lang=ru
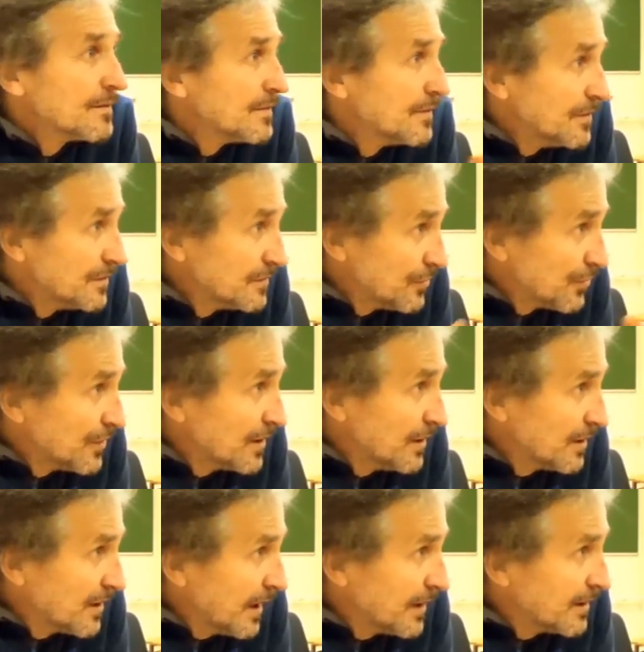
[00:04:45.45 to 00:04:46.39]
из
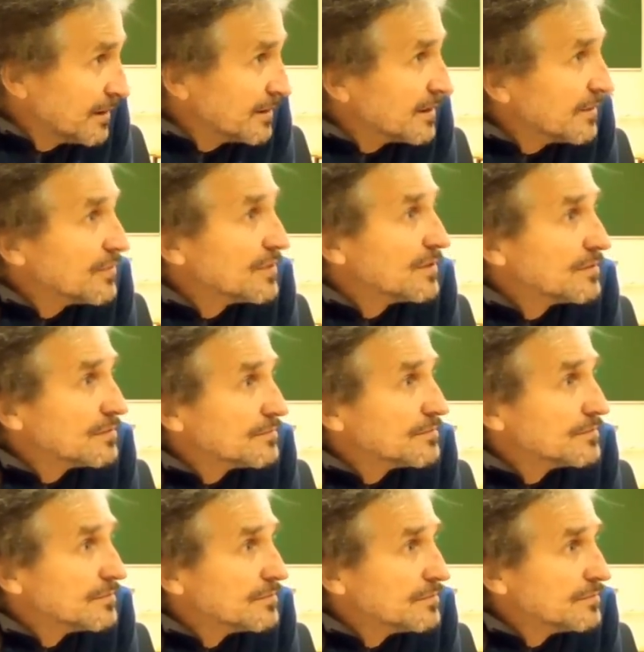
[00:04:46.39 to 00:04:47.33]
других каких-то вот
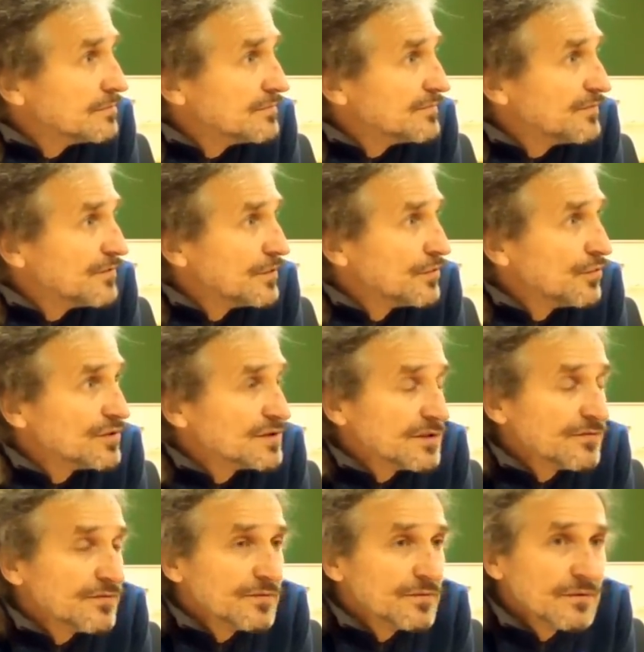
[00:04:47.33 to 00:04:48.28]

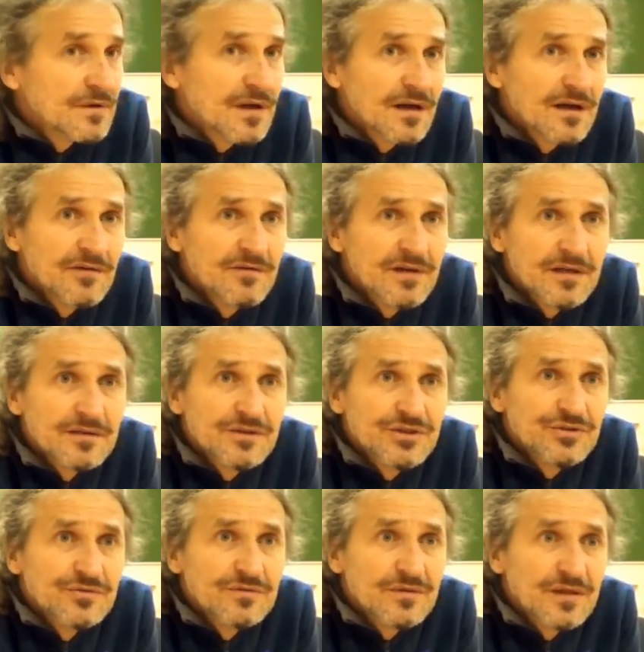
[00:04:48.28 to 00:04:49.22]
философов. Как говорил
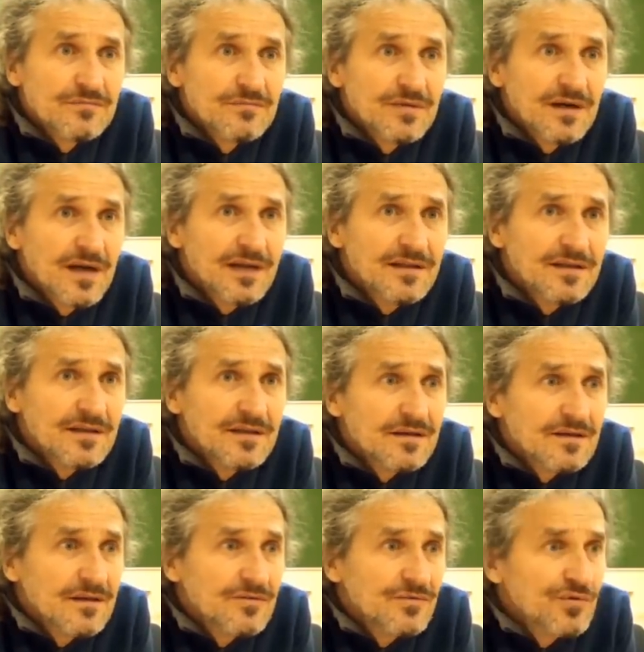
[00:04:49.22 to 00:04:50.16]
еще там
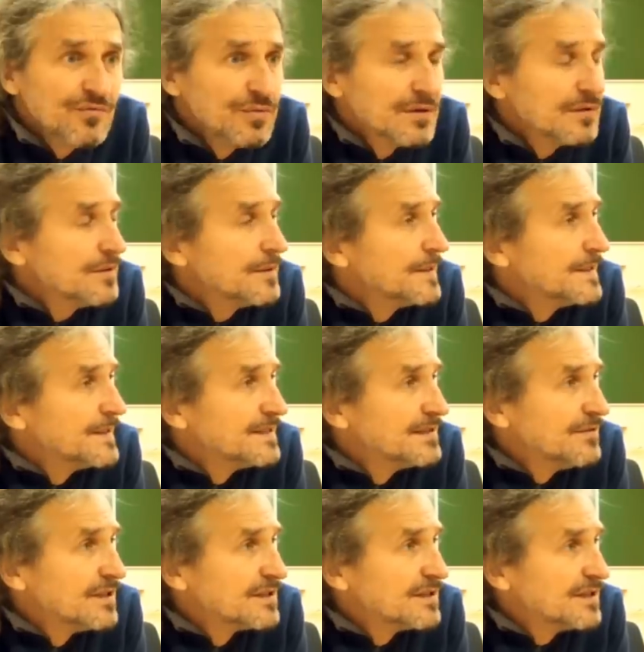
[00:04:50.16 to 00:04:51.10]
Хайдегер, такой был
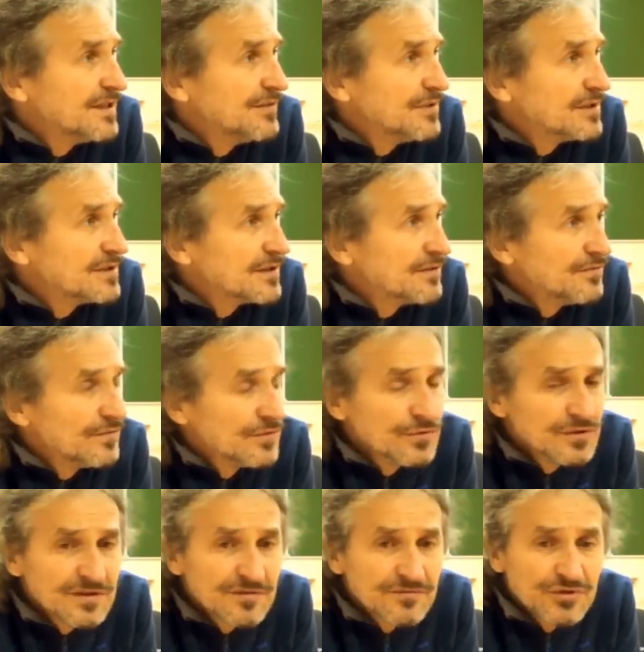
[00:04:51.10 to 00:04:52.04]
известный немецкий
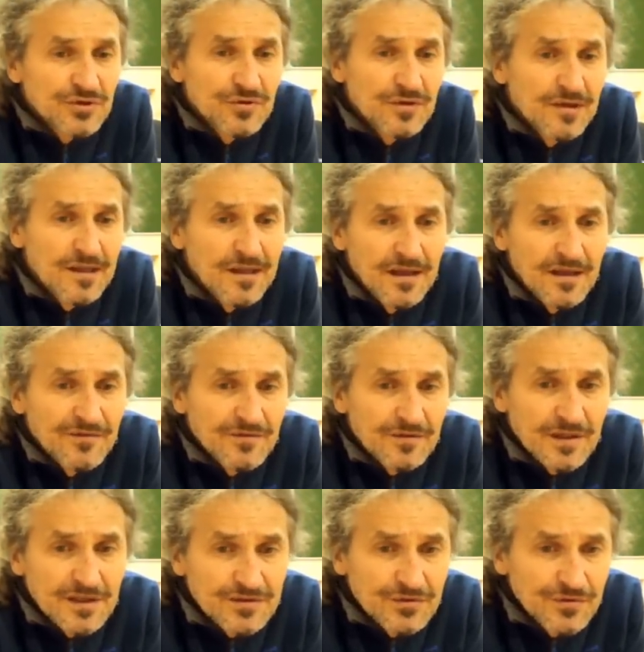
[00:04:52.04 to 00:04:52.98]
философ, что
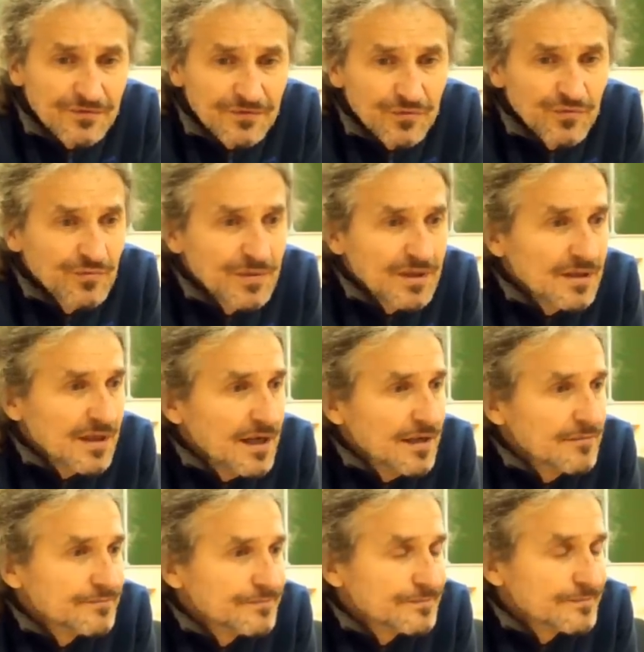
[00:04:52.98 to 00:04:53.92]
философия
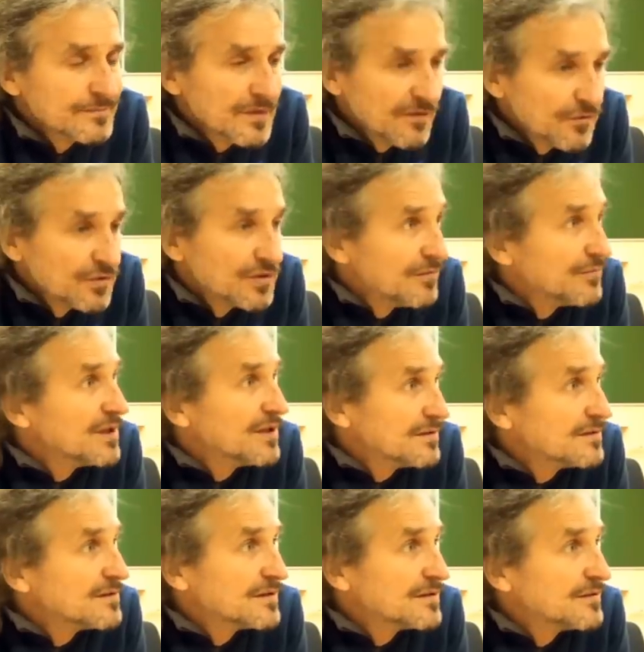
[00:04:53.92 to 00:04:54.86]
умерла вот
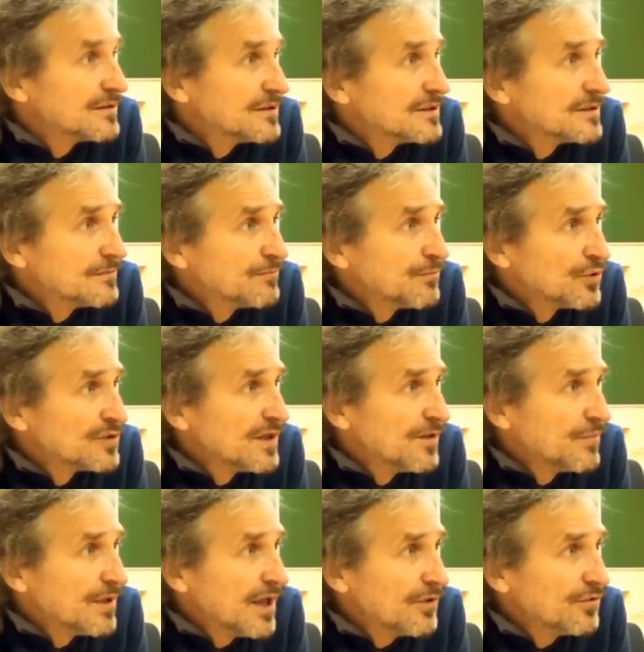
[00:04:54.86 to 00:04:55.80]
именно с,
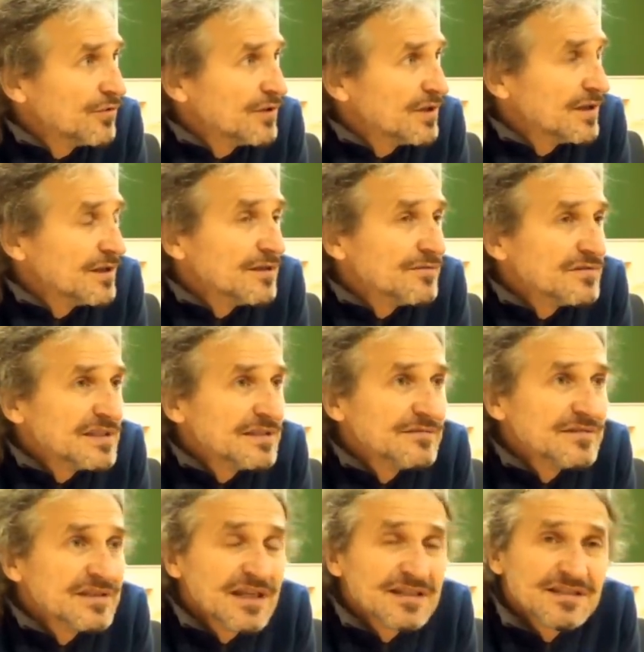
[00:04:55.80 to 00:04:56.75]
после Платона, и вся,
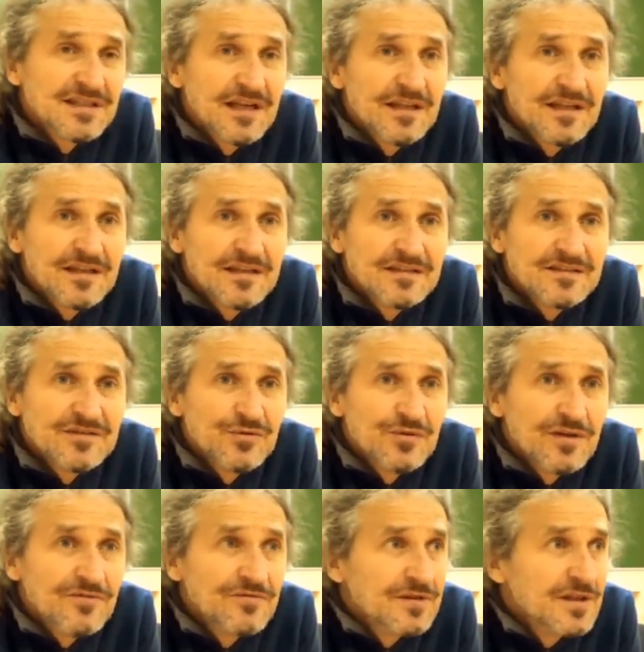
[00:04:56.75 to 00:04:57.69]
вся остальная
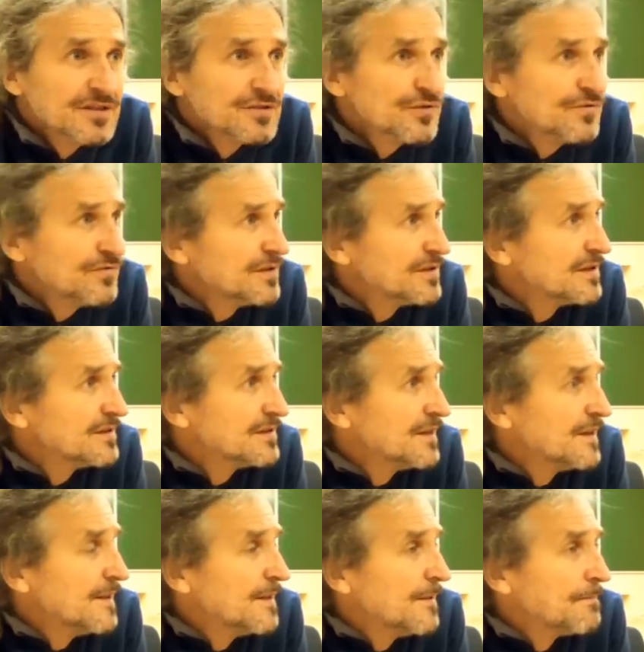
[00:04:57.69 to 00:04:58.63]
история философии это, –
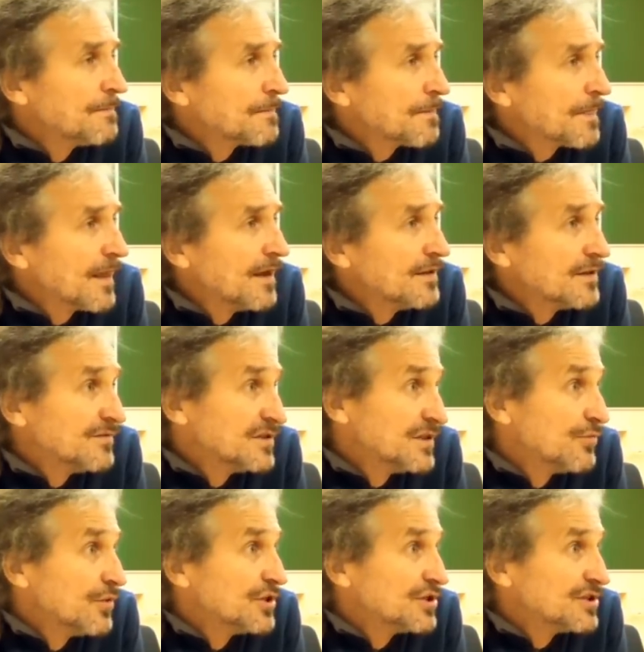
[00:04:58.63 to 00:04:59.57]
это
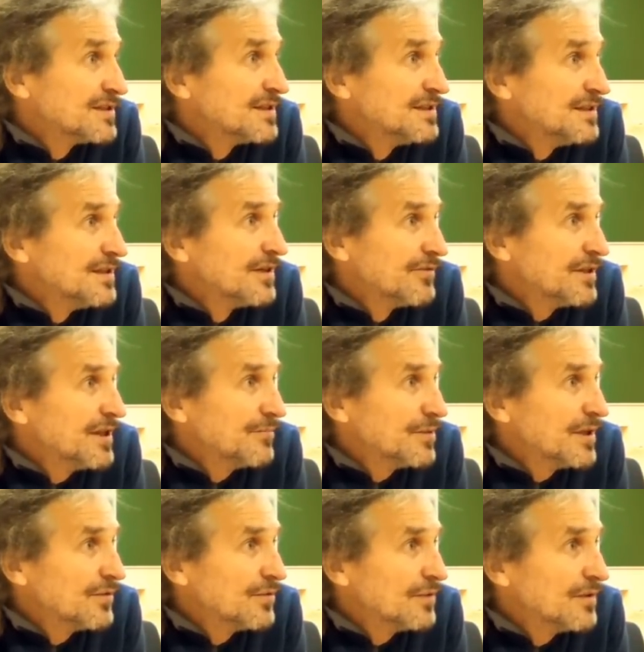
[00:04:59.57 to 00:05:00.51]
всего лишь цитирование
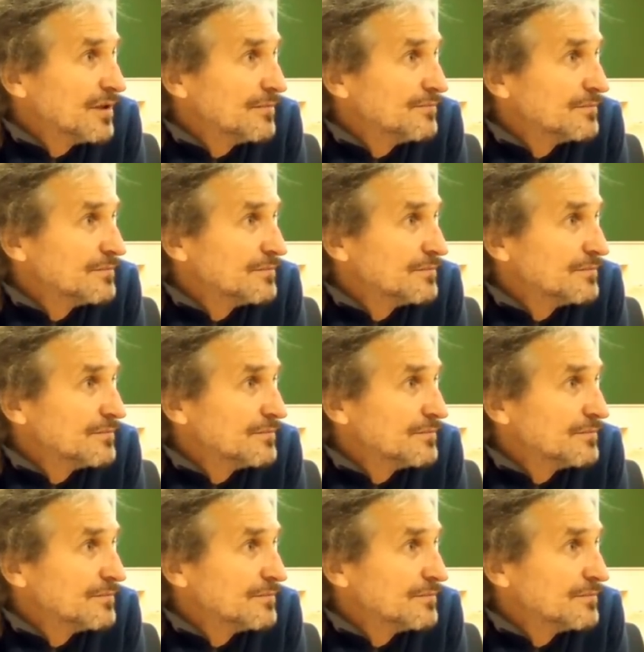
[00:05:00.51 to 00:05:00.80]
Платона.